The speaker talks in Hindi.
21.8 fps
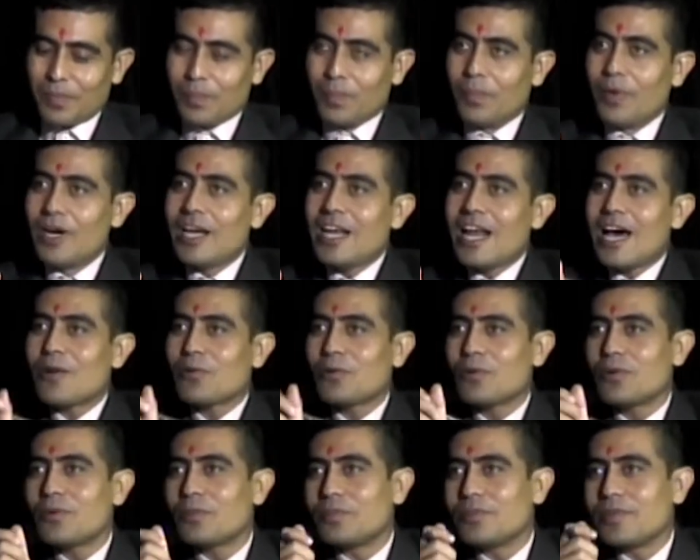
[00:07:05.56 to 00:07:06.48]

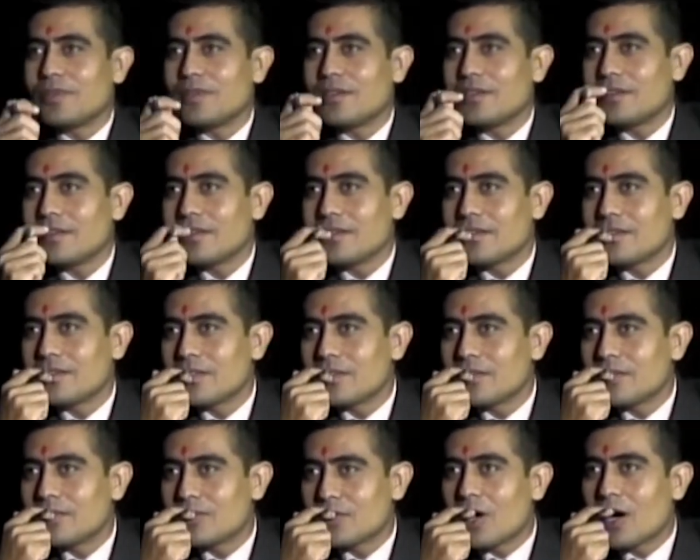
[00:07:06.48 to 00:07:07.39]
को
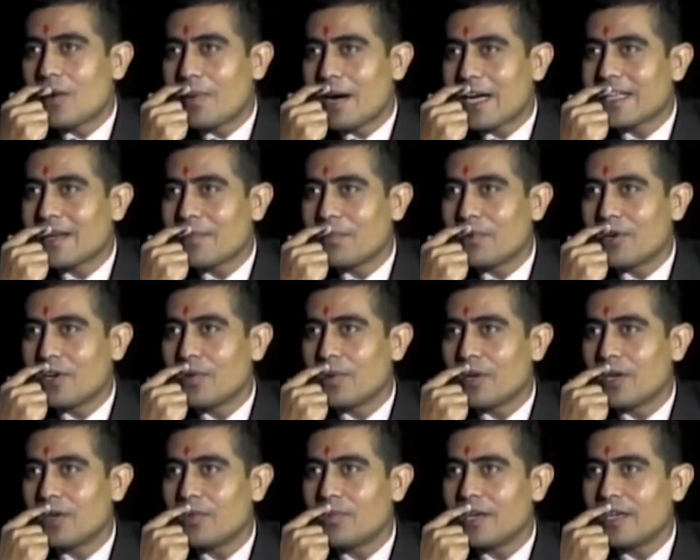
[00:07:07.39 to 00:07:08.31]
सहभागिता
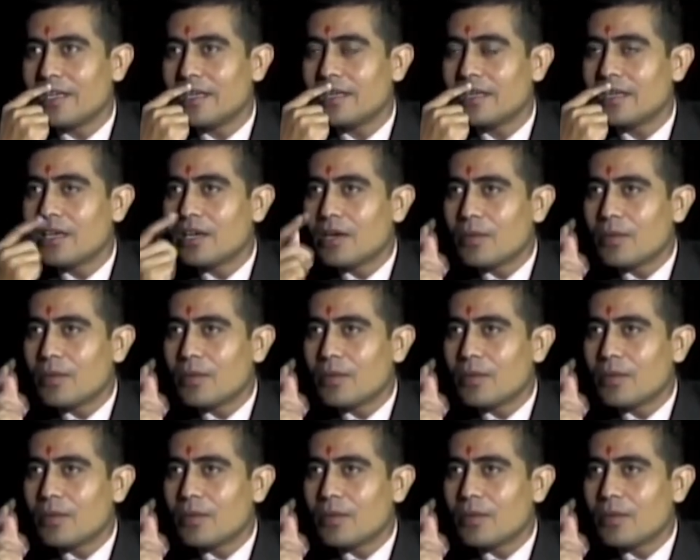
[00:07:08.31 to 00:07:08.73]
बढ्यो भन्नुपर्ने